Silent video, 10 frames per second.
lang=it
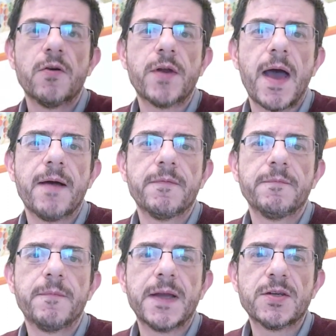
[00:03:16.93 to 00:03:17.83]
Ora,
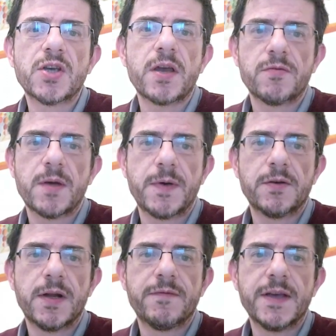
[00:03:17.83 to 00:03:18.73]
mangiare è una
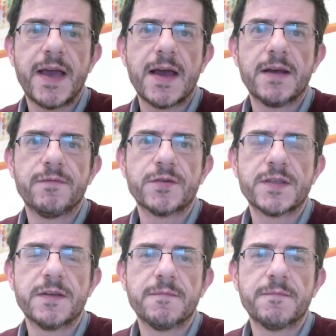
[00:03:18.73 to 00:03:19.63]
parola africana
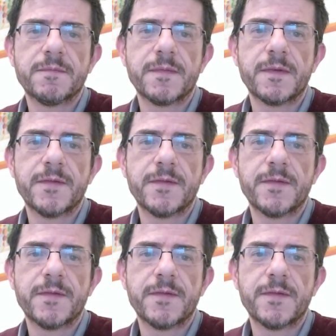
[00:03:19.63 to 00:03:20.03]
forse eh,